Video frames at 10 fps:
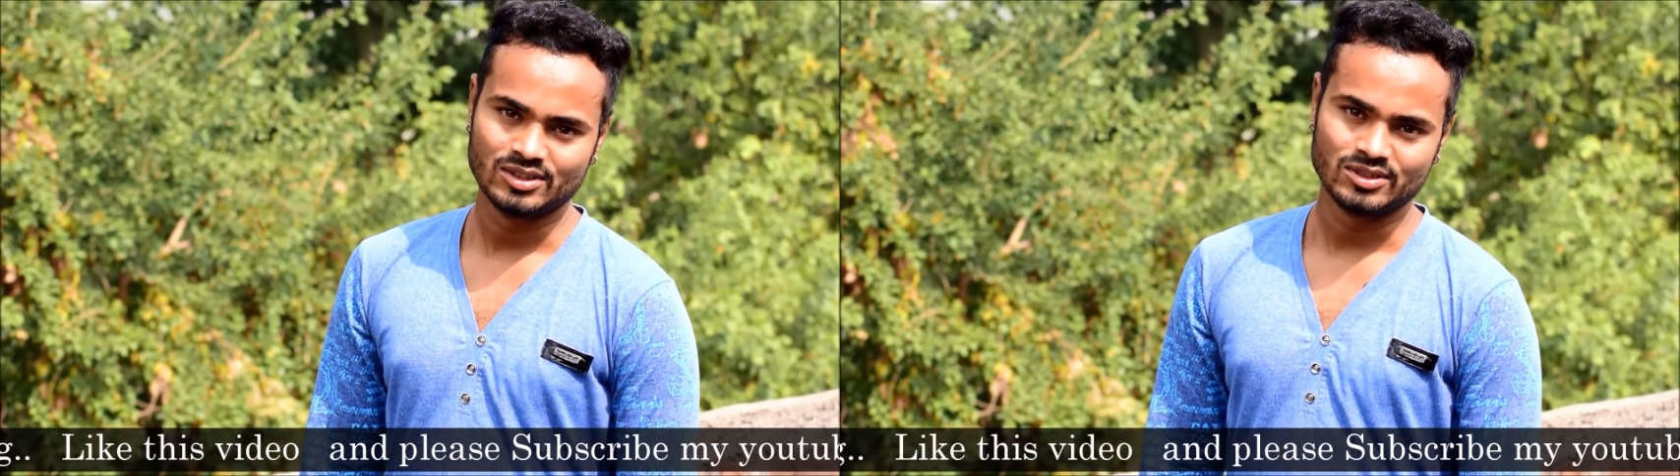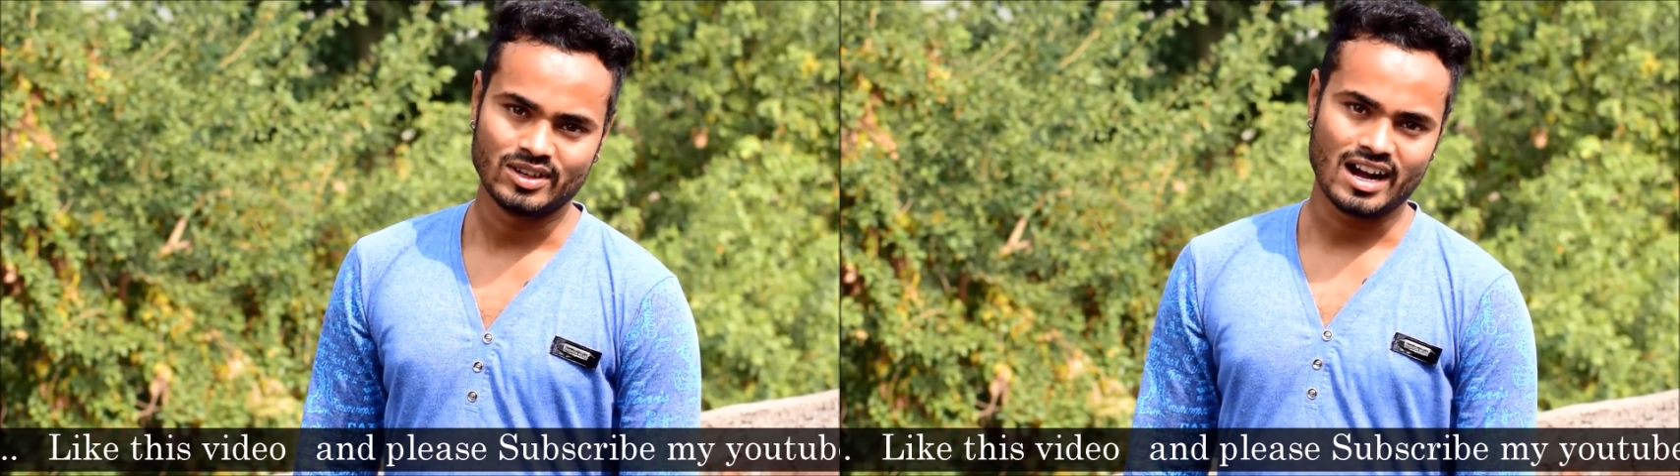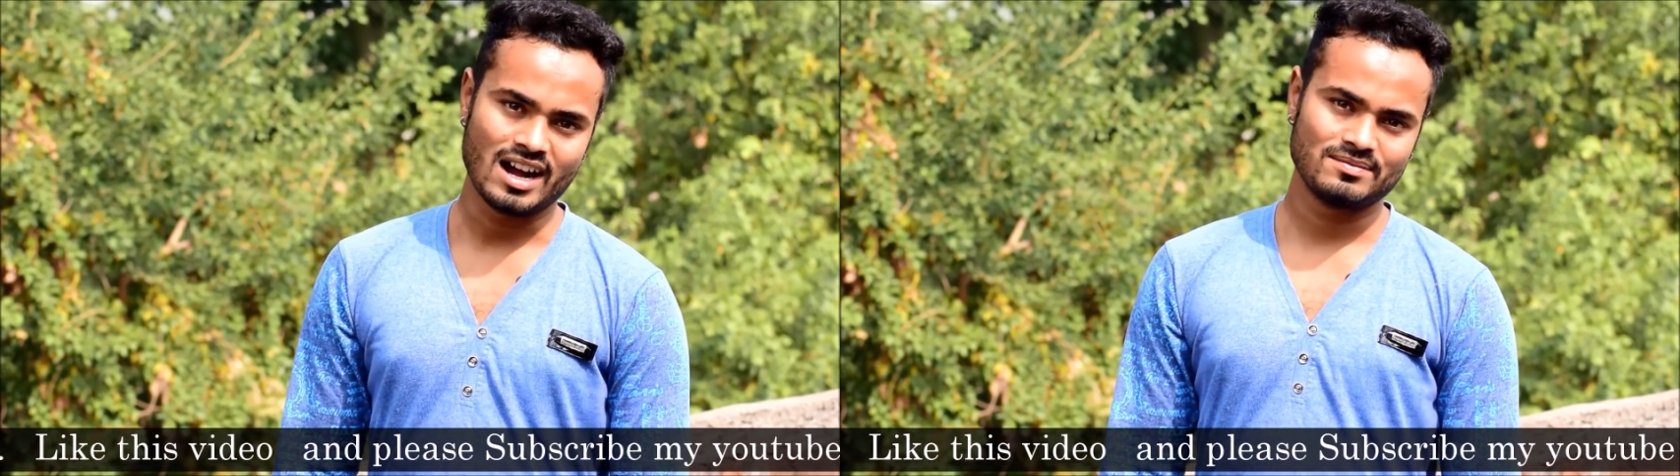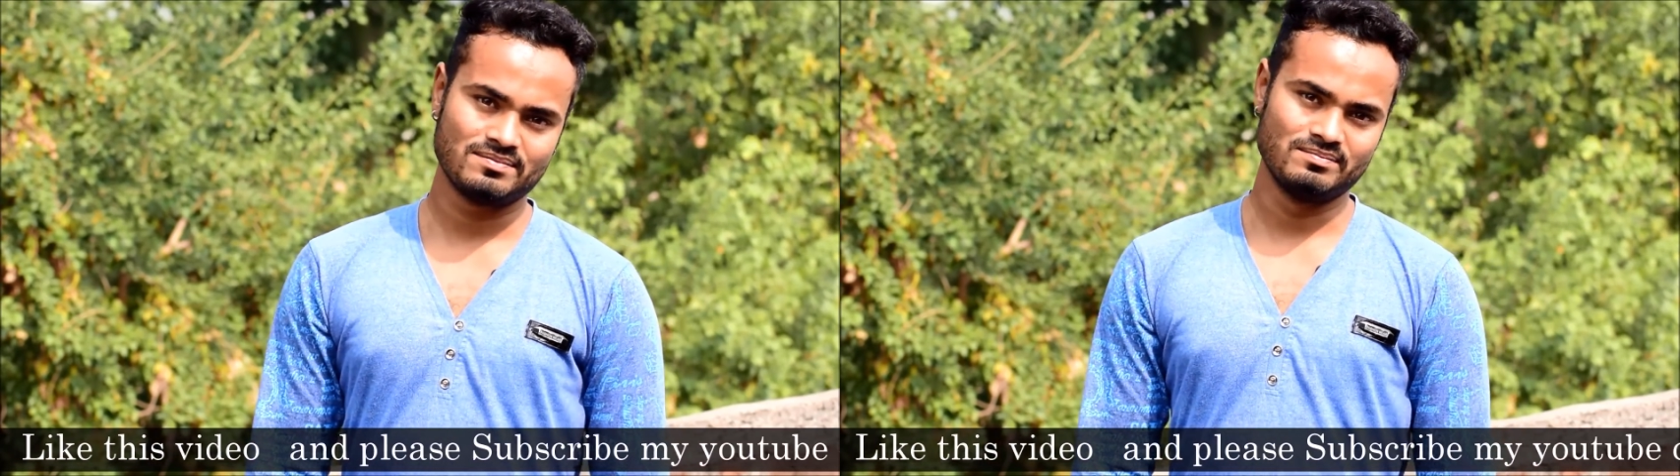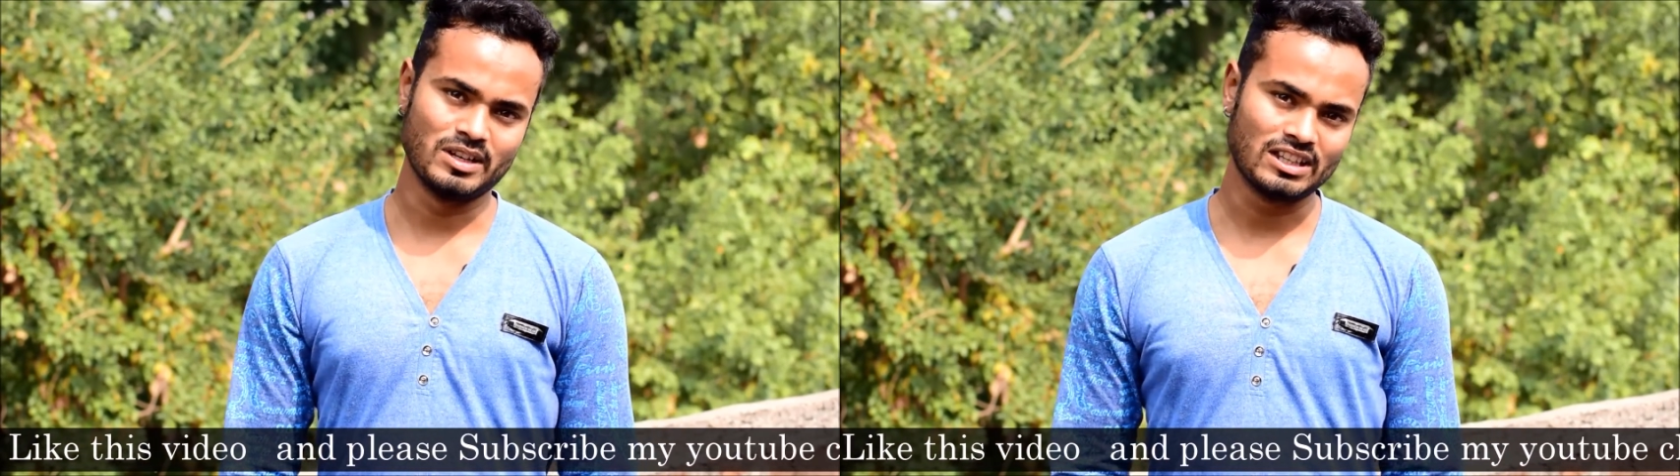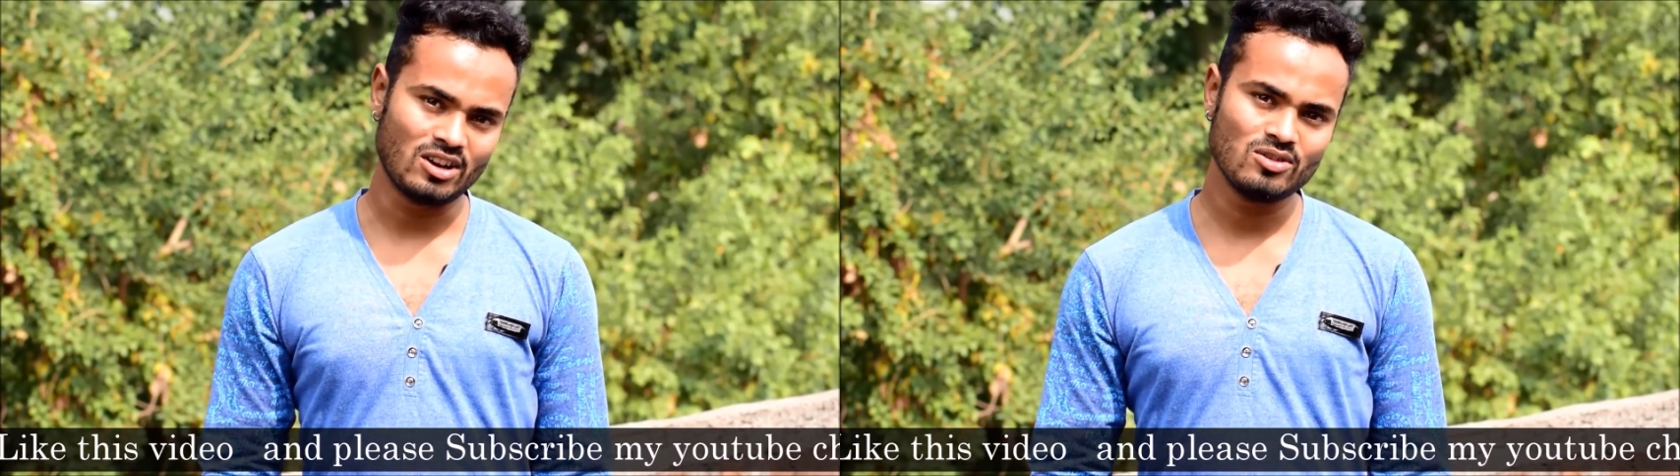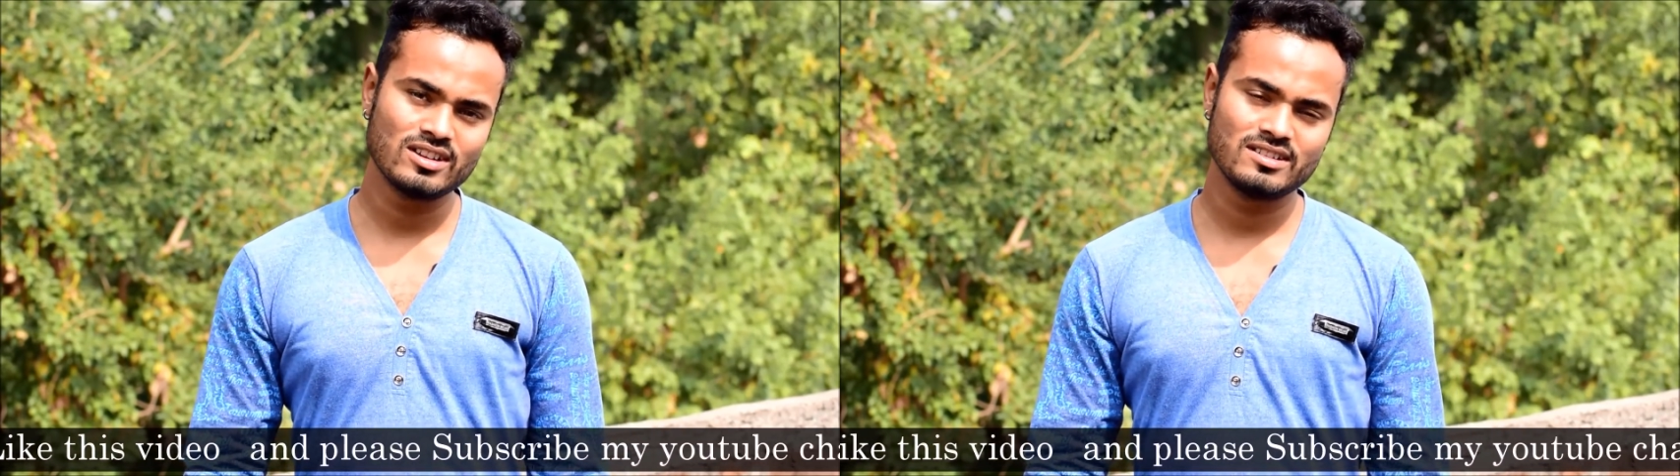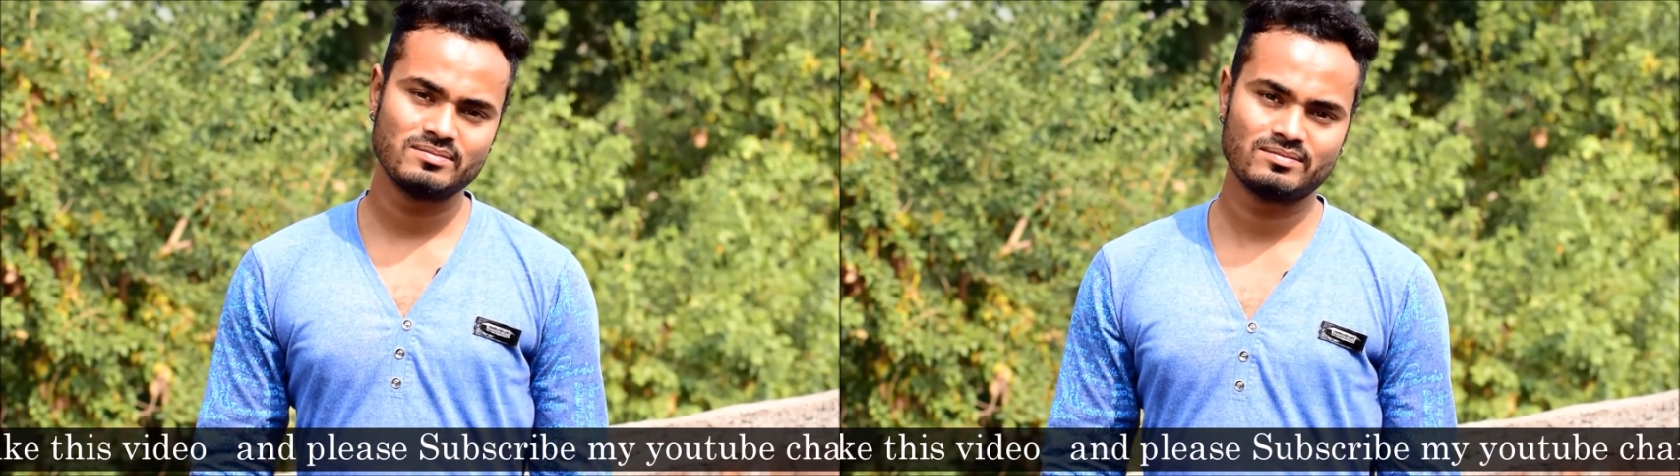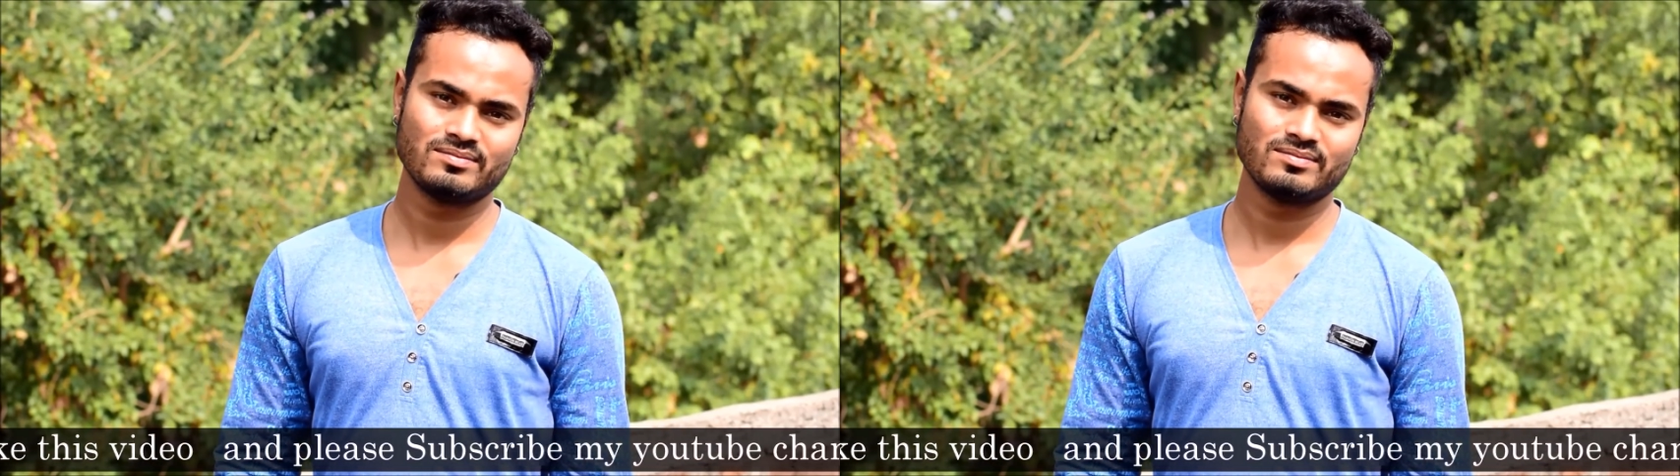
तो आप बताओ कि